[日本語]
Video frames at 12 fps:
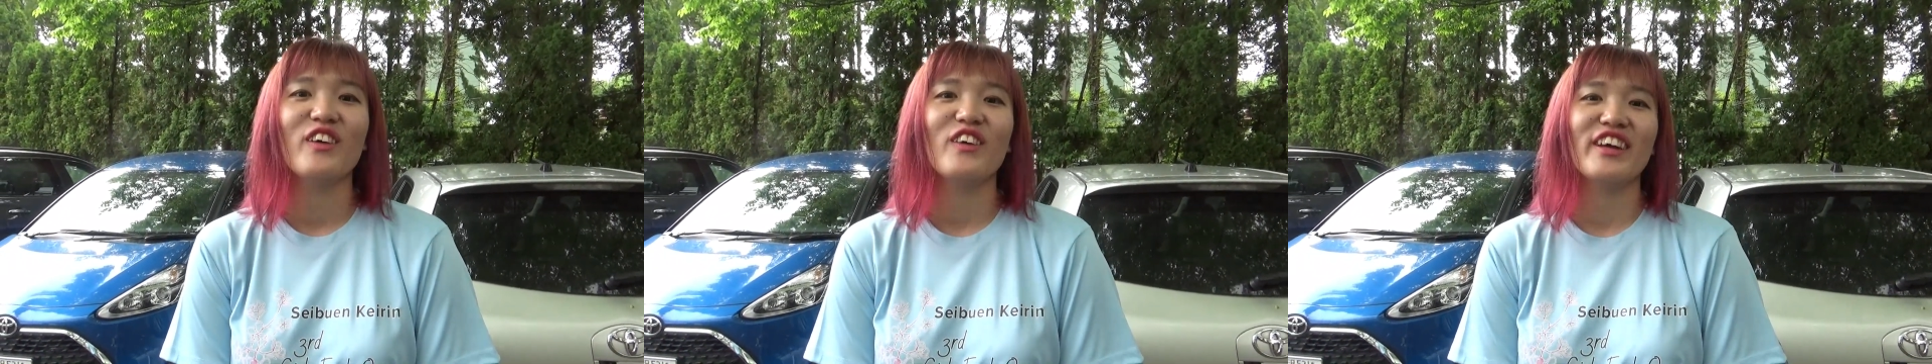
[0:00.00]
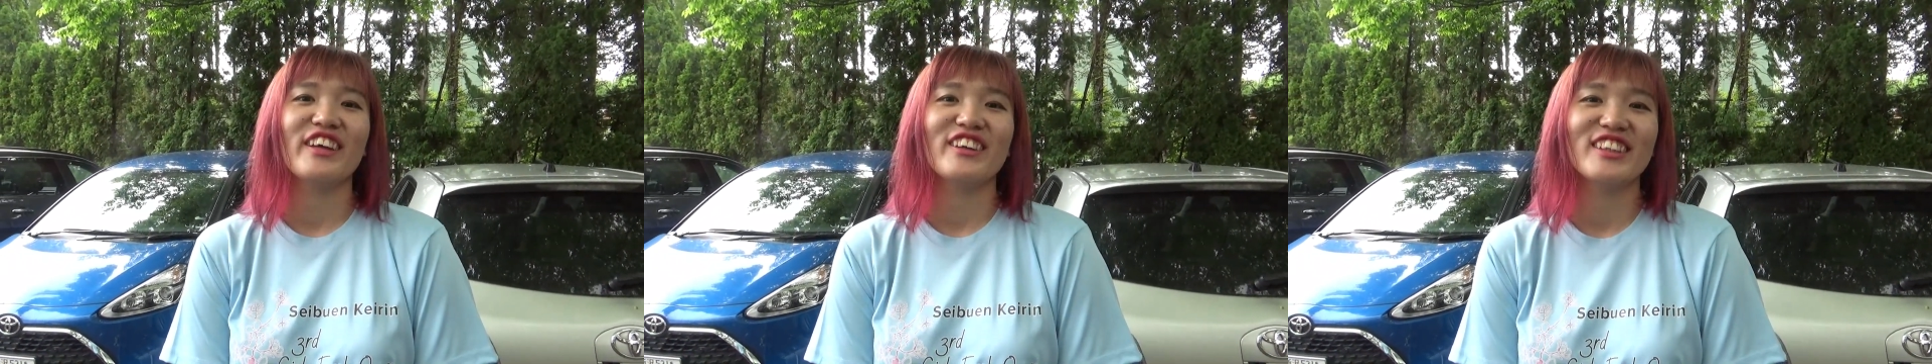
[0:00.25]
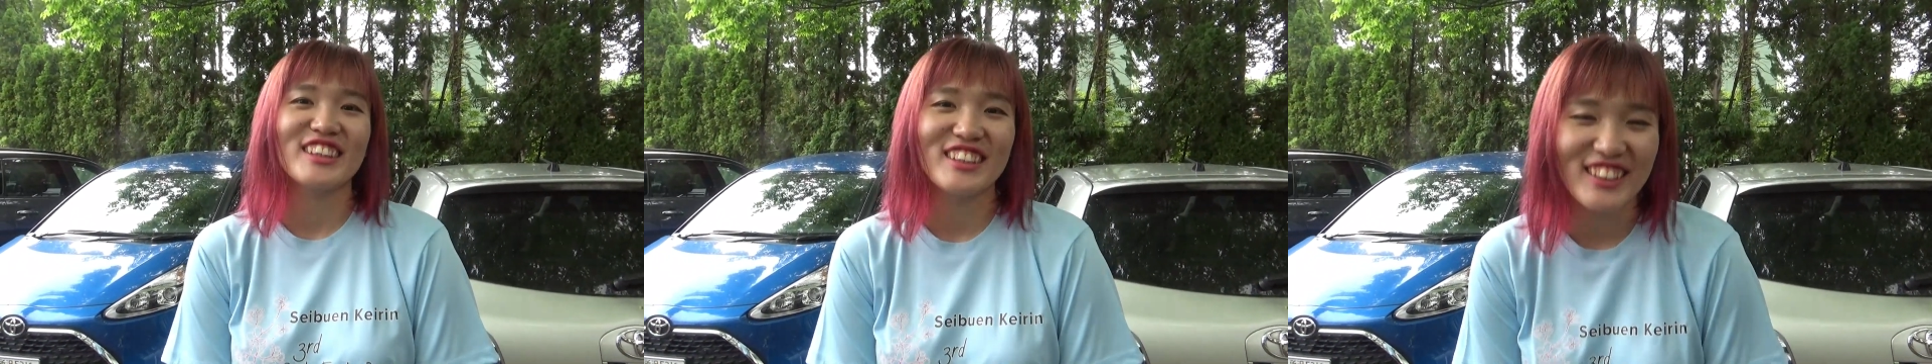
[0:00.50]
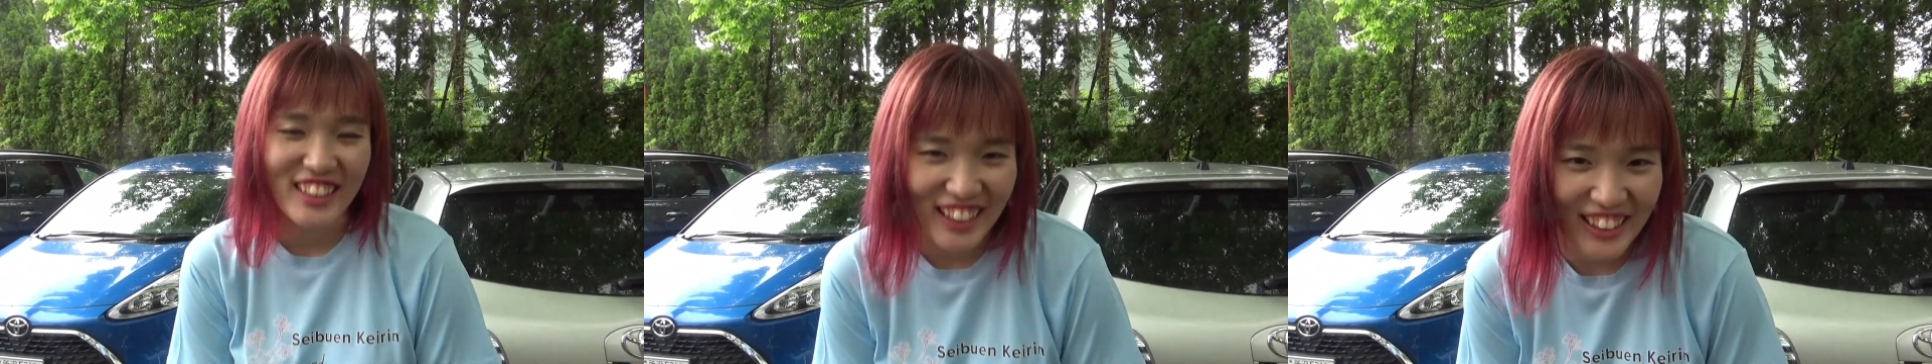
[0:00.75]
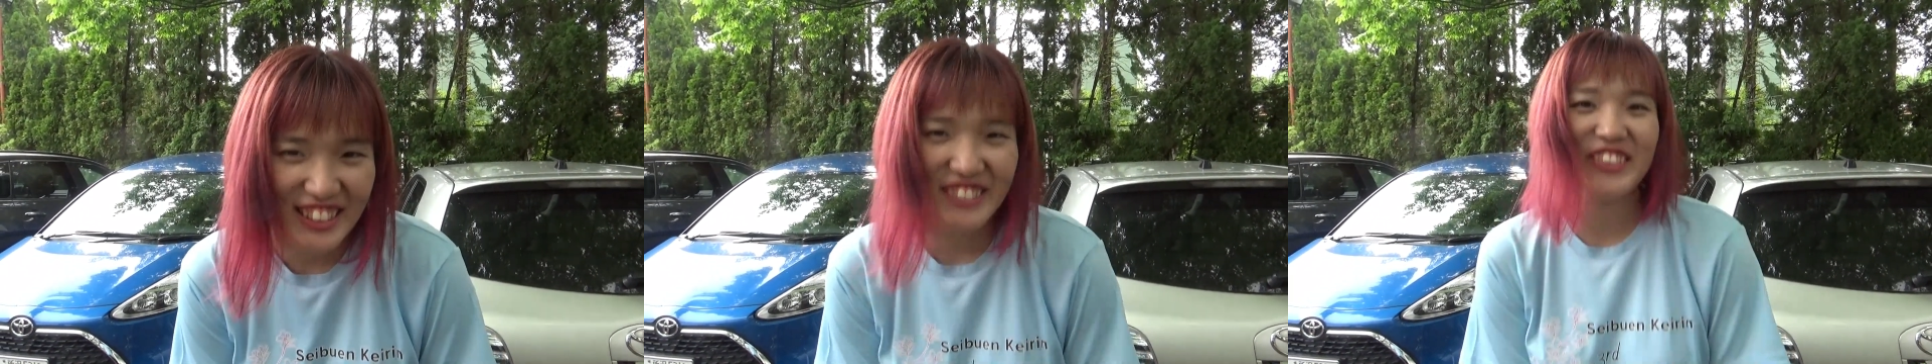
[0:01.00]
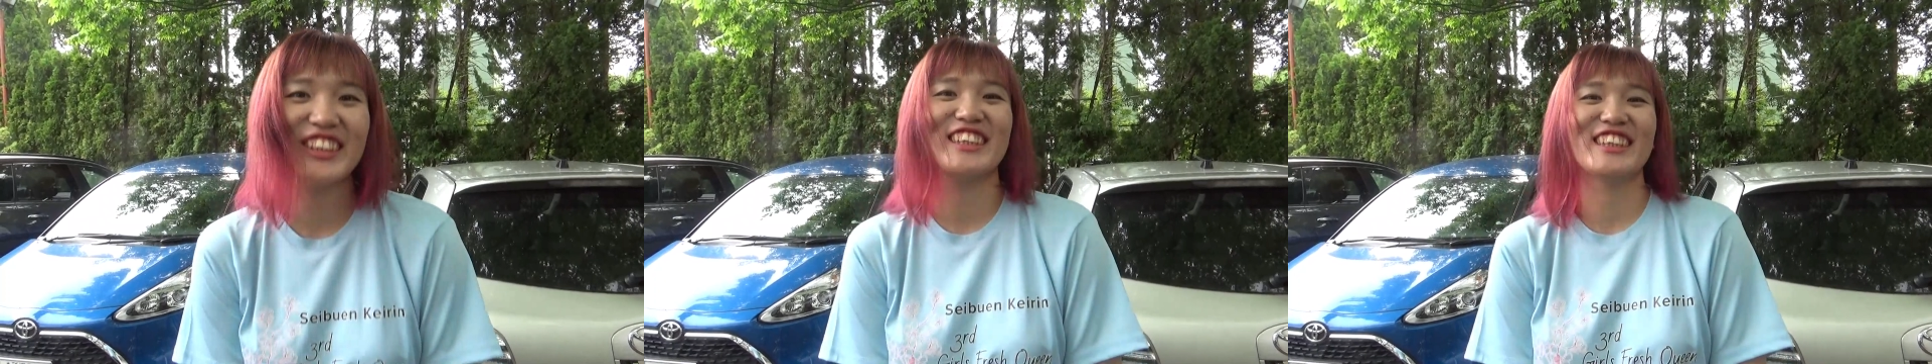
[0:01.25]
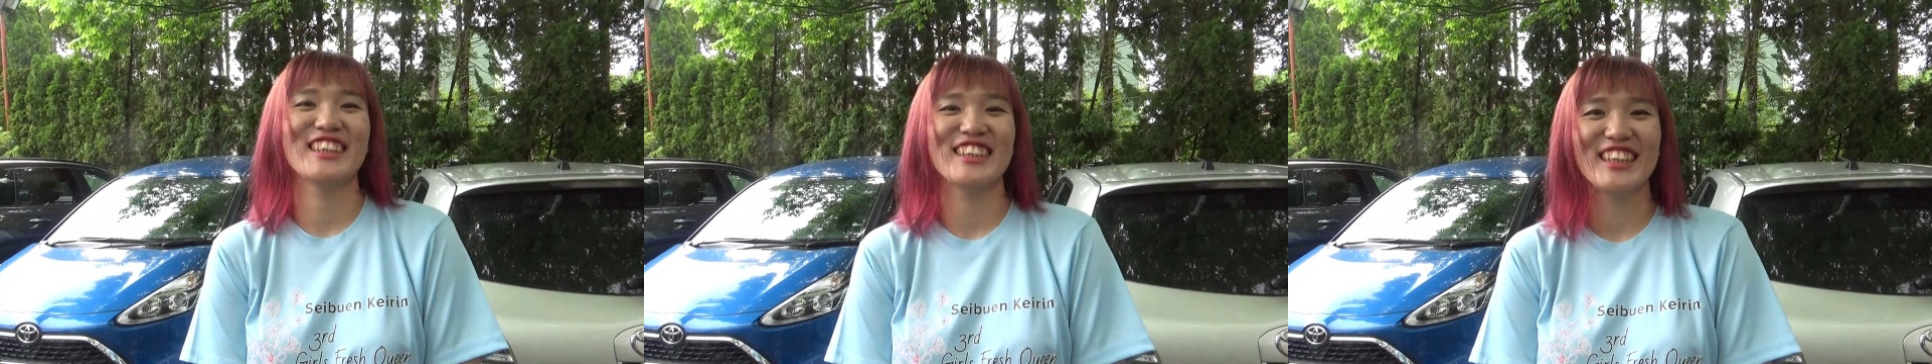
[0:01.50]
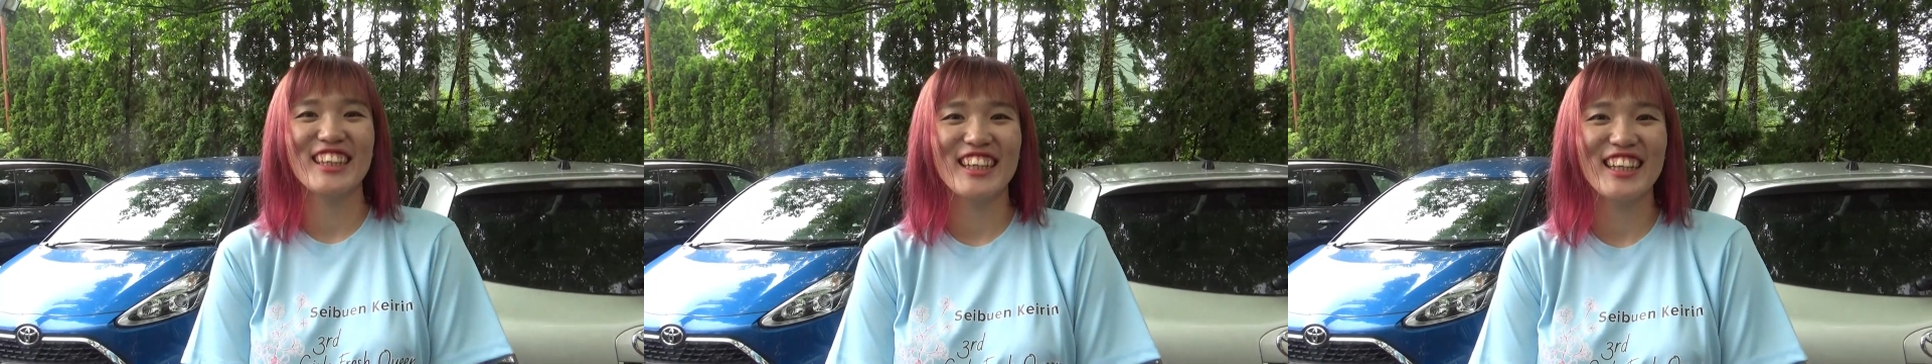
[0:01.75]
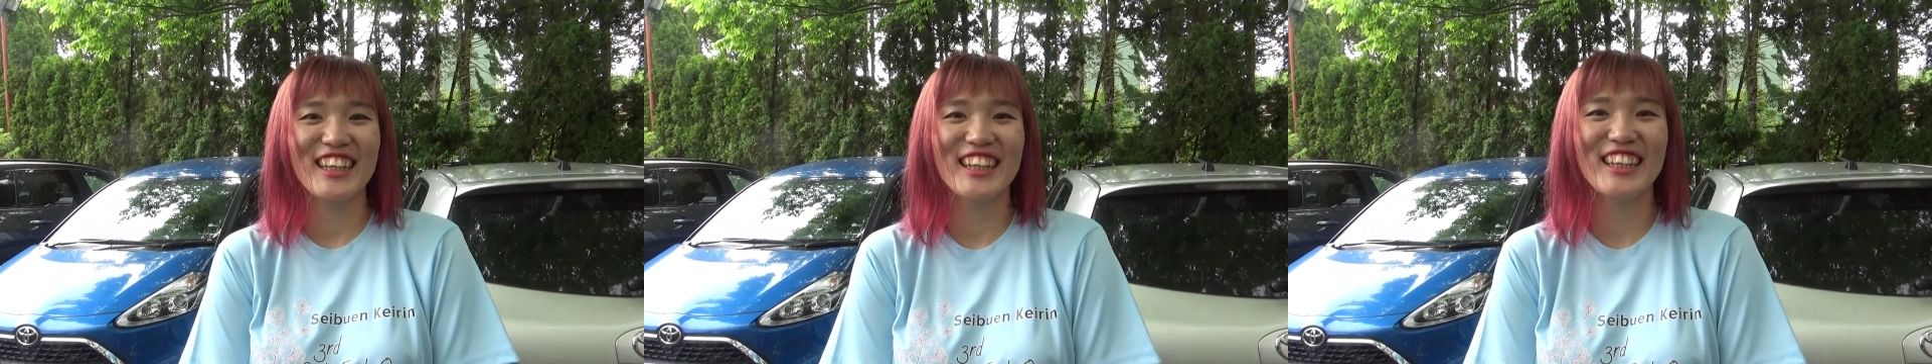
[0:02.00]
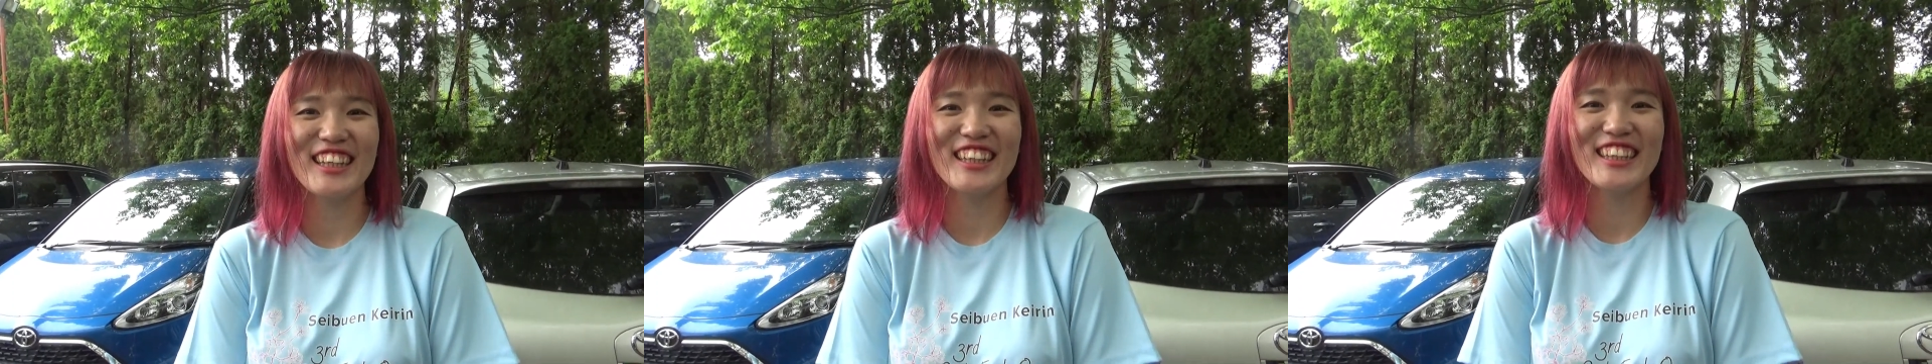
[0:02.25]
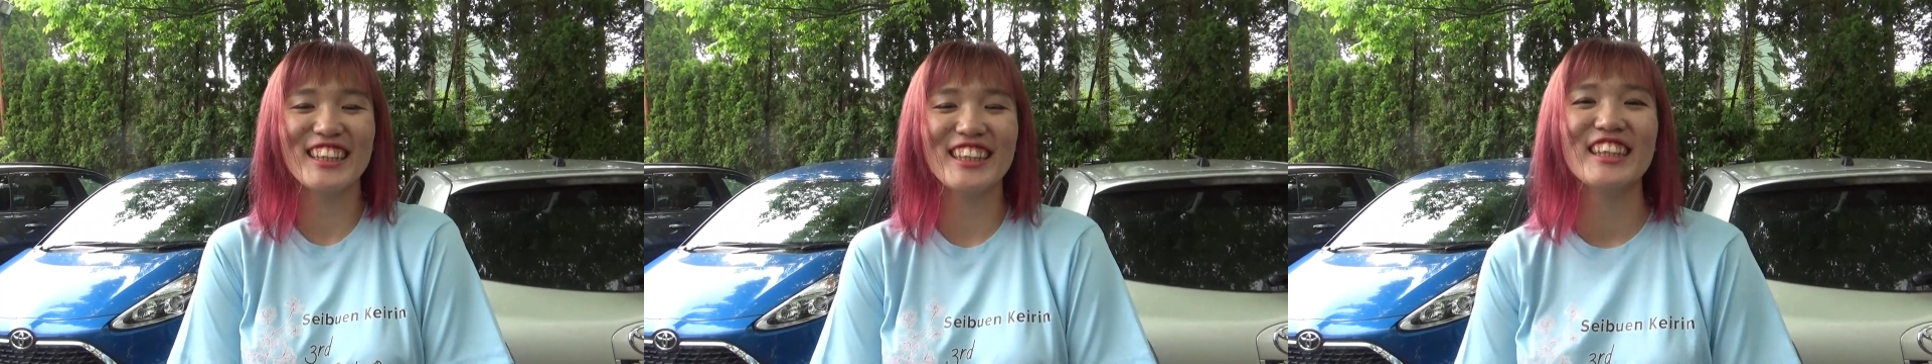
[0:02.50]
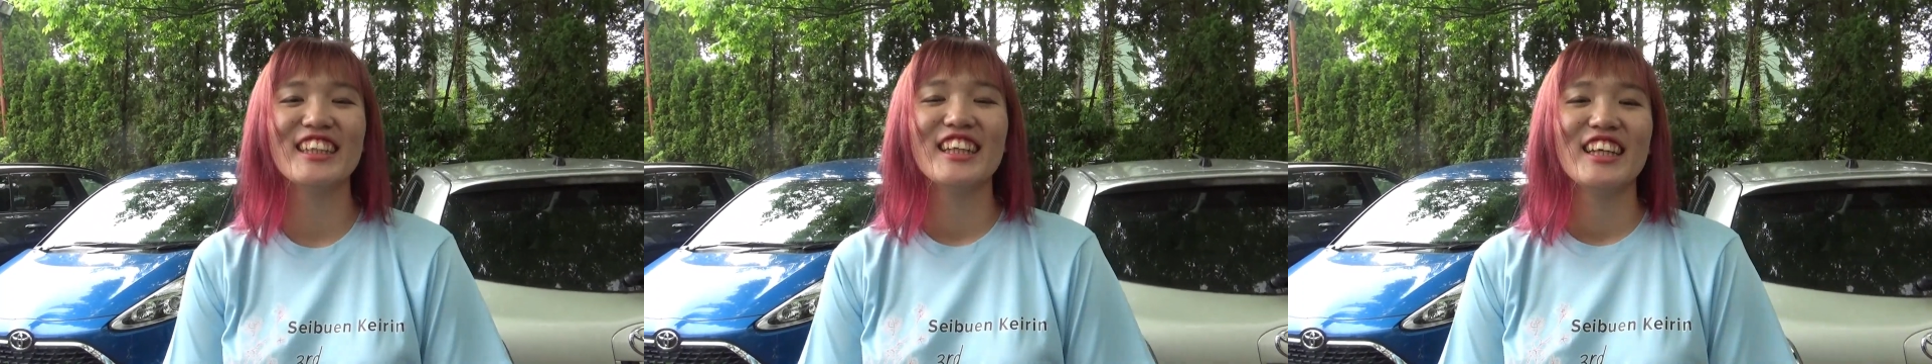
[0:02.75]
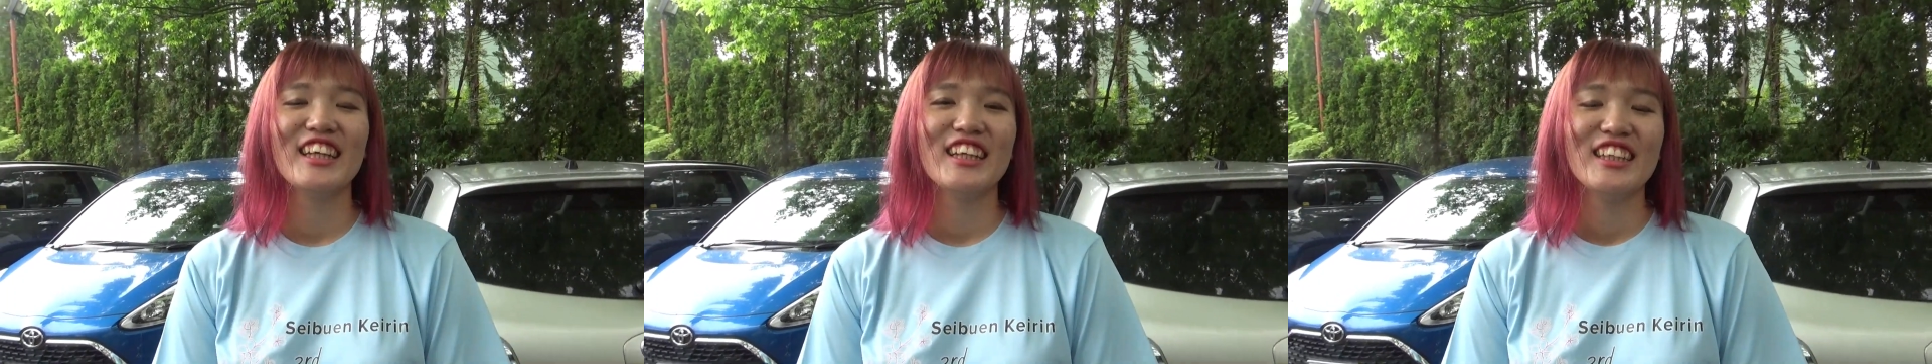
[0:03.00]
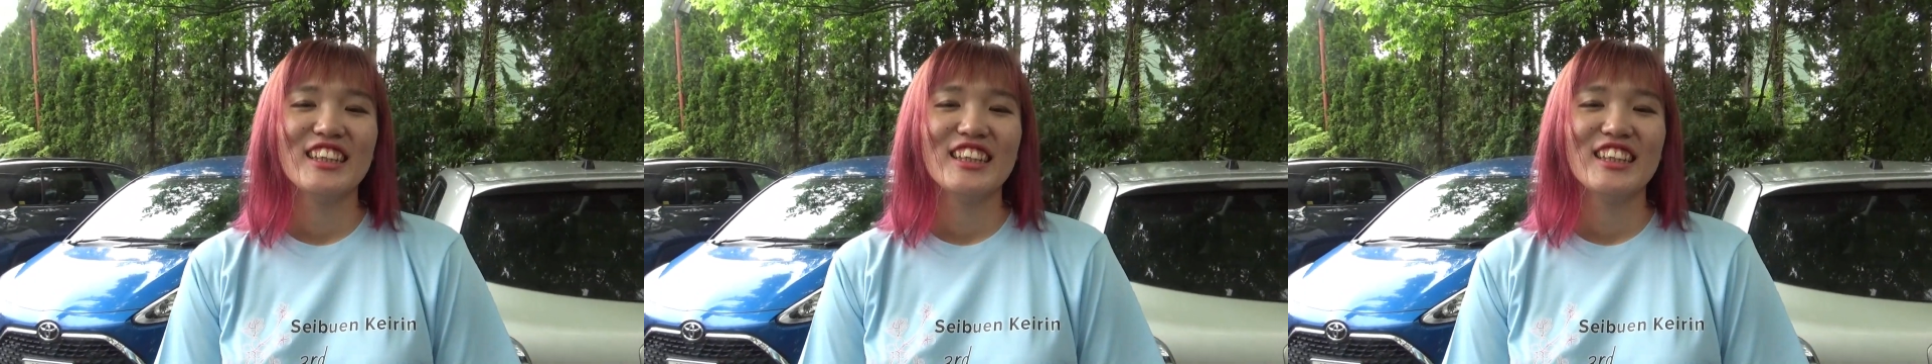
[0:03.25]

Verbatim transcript: 応援よろしくお願いします最近の調子はどうですか